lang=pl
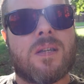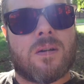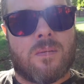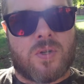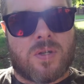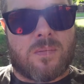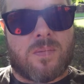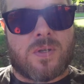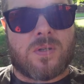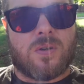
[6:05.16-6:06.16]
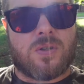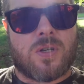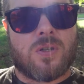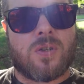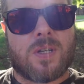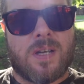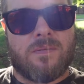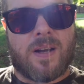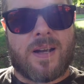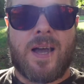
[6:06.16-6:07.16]
to może być dość
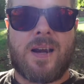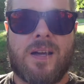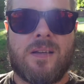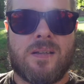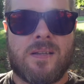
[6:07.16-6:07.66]
dotkliwa kara